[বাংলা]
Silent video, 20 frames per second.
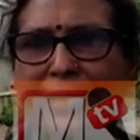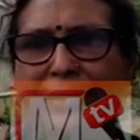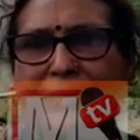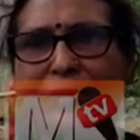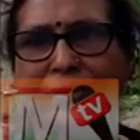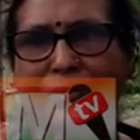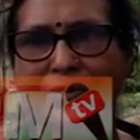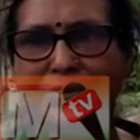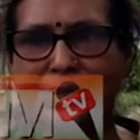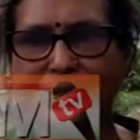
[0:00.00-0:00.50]
রায়
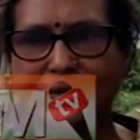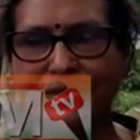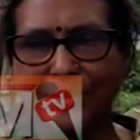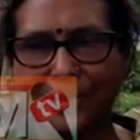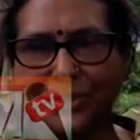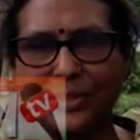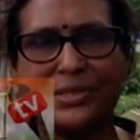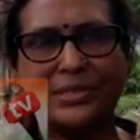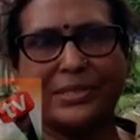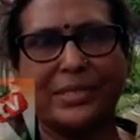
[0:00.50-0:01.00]

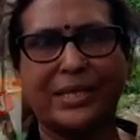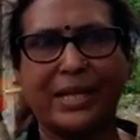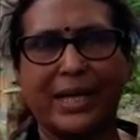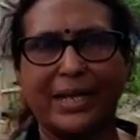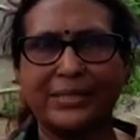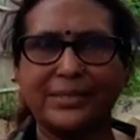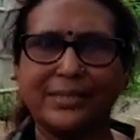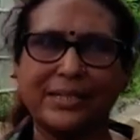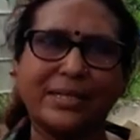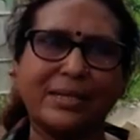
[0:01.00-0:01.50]
গণতন্ত্রের যে
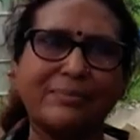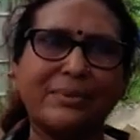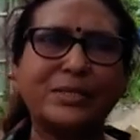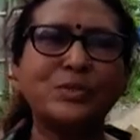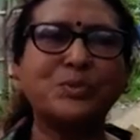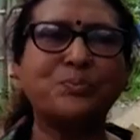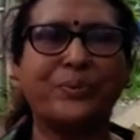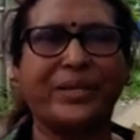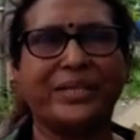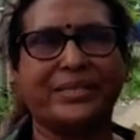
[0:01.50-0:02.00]
রায় সেটা
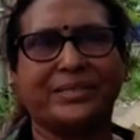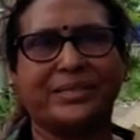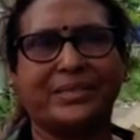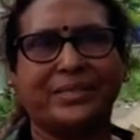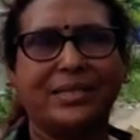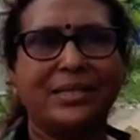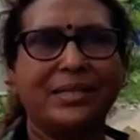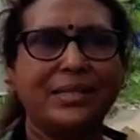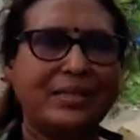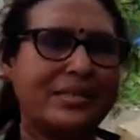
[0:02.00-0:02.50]
মানুষ পেয়েছে
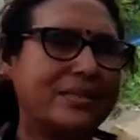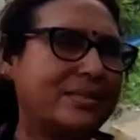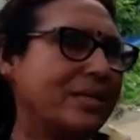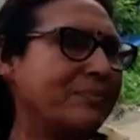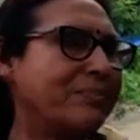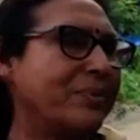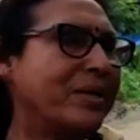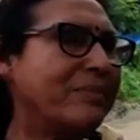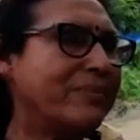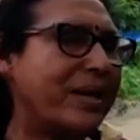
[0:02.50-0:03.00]

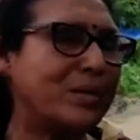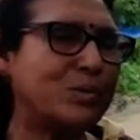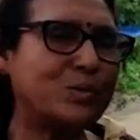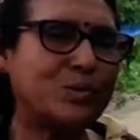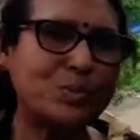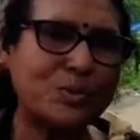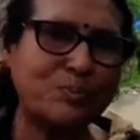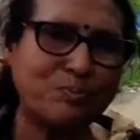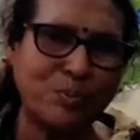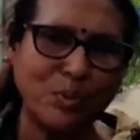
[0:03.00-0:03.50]
তারপরে মানুষ
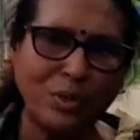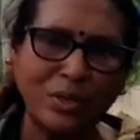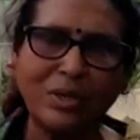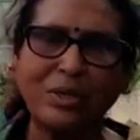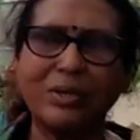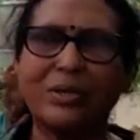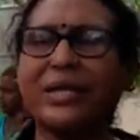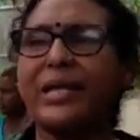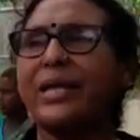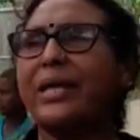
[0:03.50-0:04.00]
উৎফুল্ল
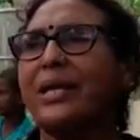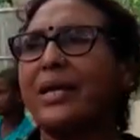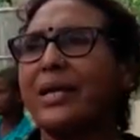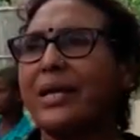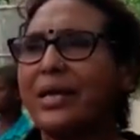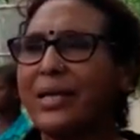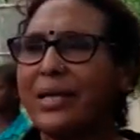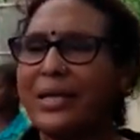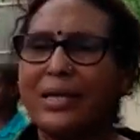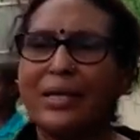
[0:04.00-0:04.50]
হয়ে
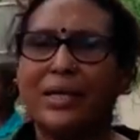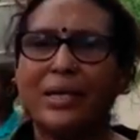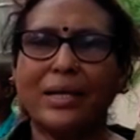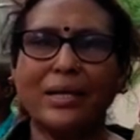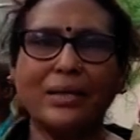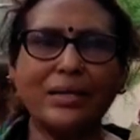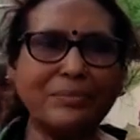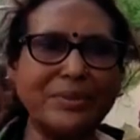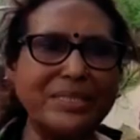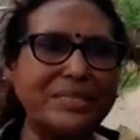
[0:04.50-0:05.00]

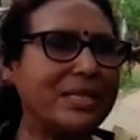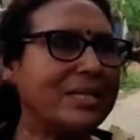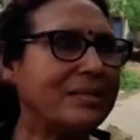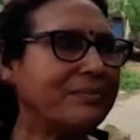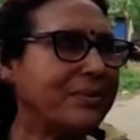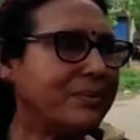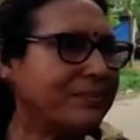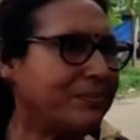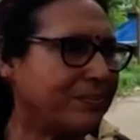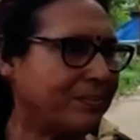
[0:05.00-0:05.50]
এটা মিছিল
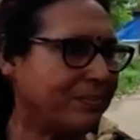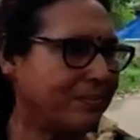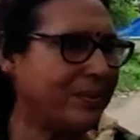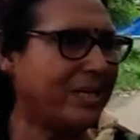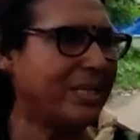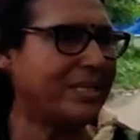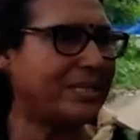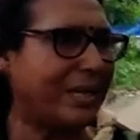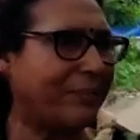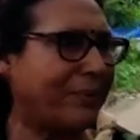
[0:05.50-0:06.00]

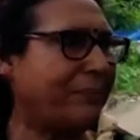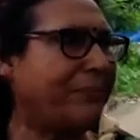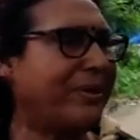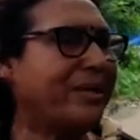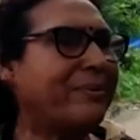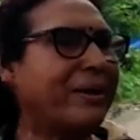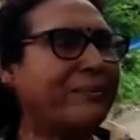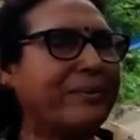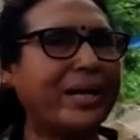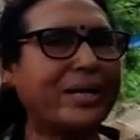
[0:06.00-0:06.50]
মানে
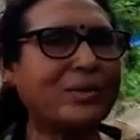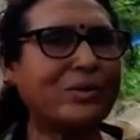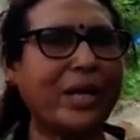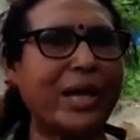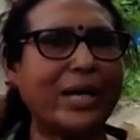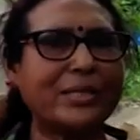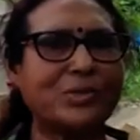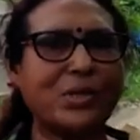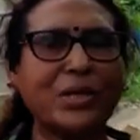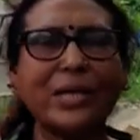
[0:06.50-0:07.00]
স্বাভাবিকভাবে একটু
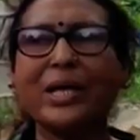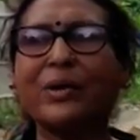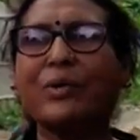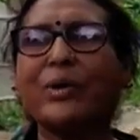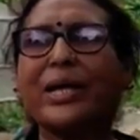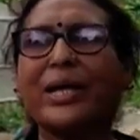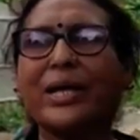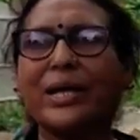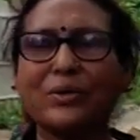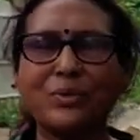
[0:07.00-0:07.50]
একসঙ্গে
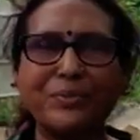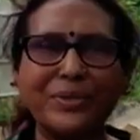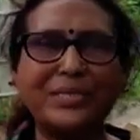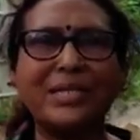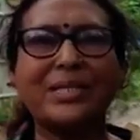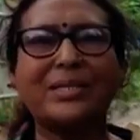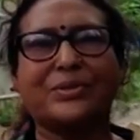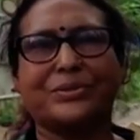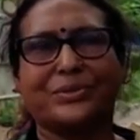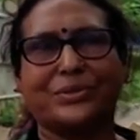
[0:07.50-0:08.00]
হয়ে একটু
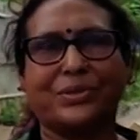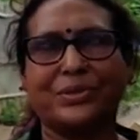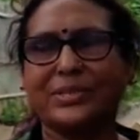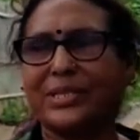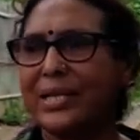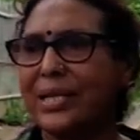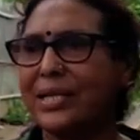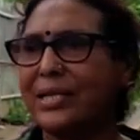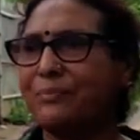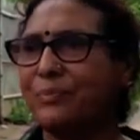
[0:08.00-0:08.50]
মিছিল করছিল
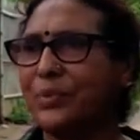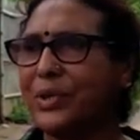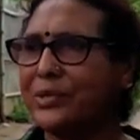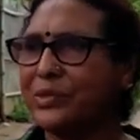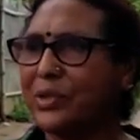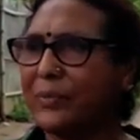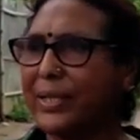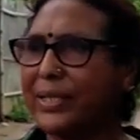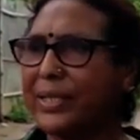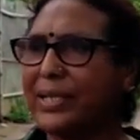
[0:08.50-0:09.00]
সেখানে
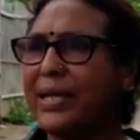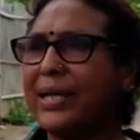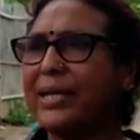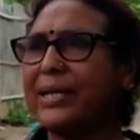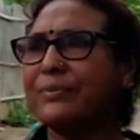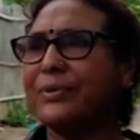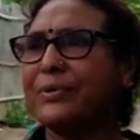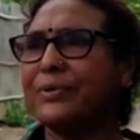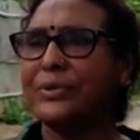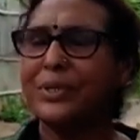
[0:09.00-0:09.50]
পুলিশও বাধা দেয়
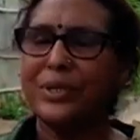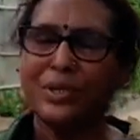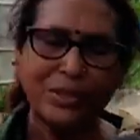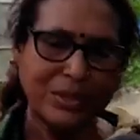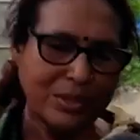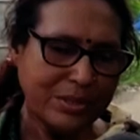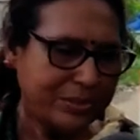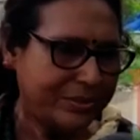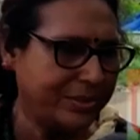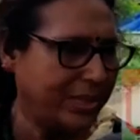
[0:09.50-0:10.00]
এবং
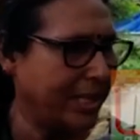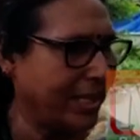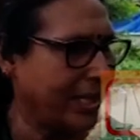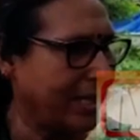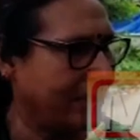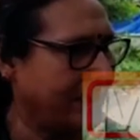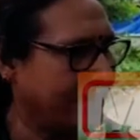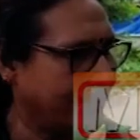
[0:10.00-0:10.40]
যারা